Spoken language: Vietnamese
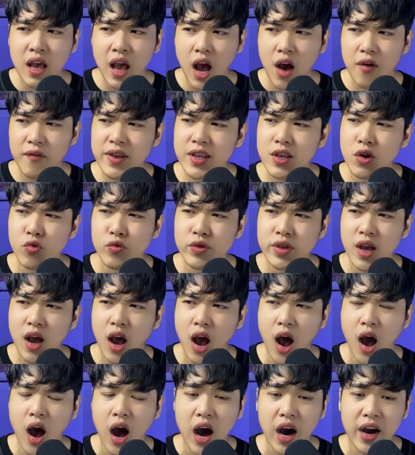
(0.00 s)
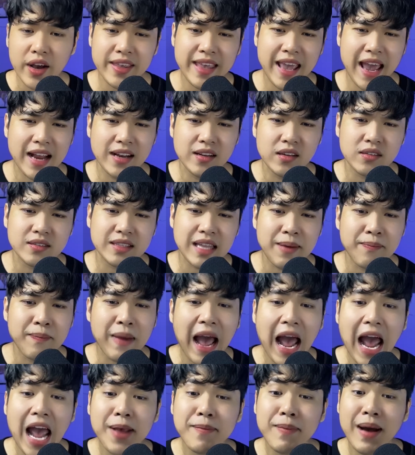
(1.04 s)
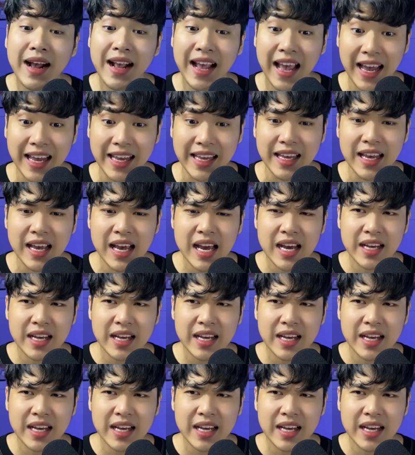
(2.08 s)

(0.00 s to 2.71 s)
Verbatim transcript: Ví dụ như họ ở nhà được tầm hai ba ngày